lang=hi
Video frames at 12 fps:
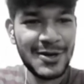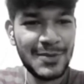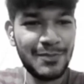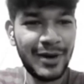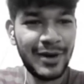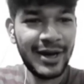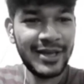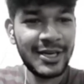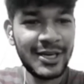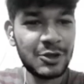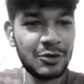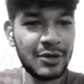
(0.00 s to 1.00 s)
भाई
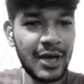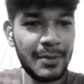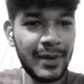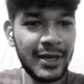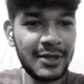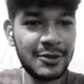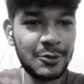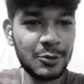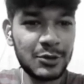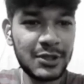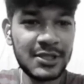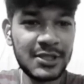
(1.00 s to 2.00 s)
एक तो यहाँ पे भाई दो
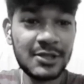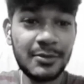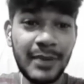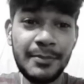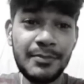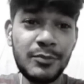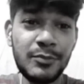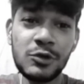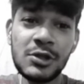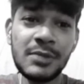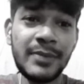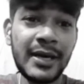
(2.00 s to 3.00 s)
तीन चीज़ें भाई
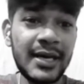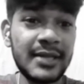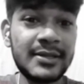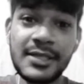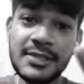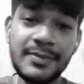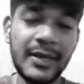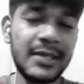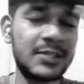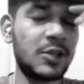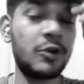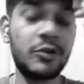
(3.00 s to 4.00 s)
म्यूज़िक भाई अंतरिक्ष भाई
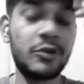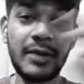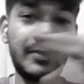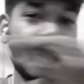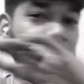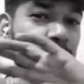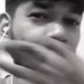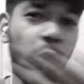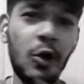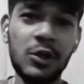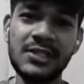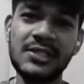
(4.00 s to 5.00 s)
साउट आउट है भाई
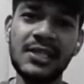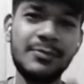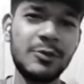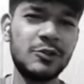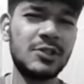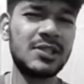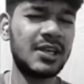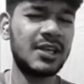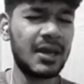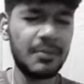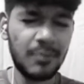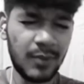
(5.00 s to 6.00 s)
बहुत ही सही म्यूज़िक दे रहा
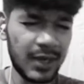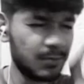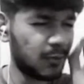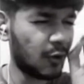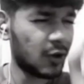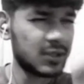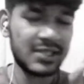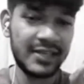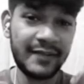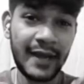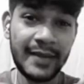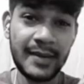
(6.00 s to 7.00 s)
है भाई बहुत सही
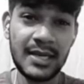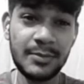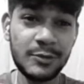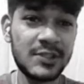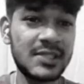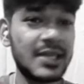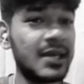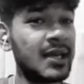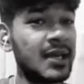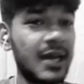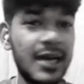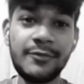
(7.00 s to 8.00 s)
वाइब आ रही है म्यूज़िक से
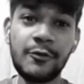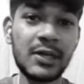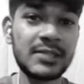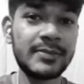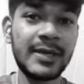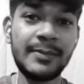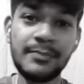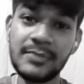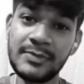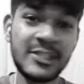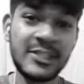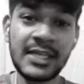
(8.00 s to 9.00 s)
एंड वोकल्स भाई
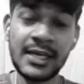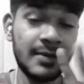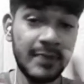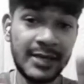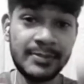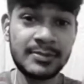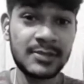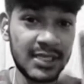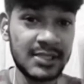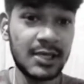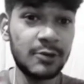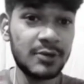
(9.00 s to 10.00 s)
विजय डे के भाई सही
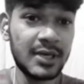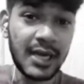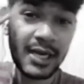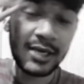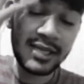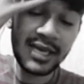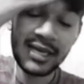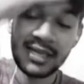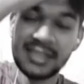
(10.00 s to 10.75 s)
साउंड कर रहे हैं एंड यार